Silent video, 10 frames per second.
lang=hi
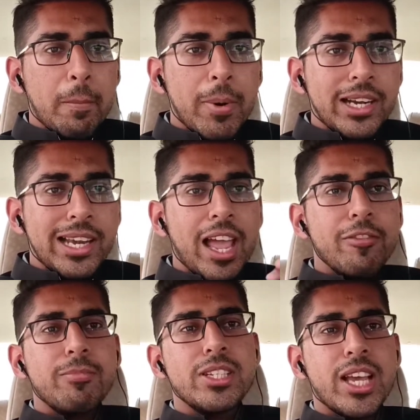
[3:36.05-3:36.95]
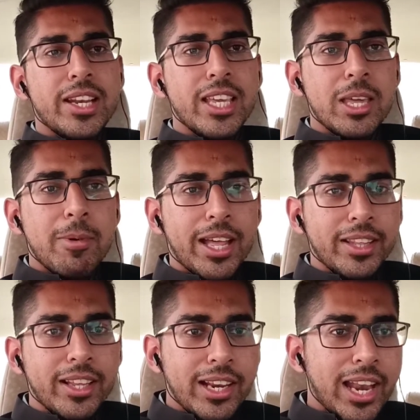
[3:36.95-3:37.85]
बट लाइफ में जाने के
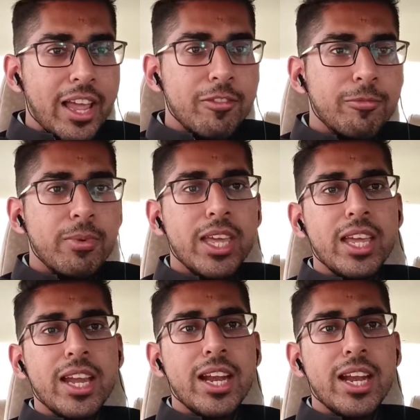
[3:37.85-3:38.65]
बाद लाइफ में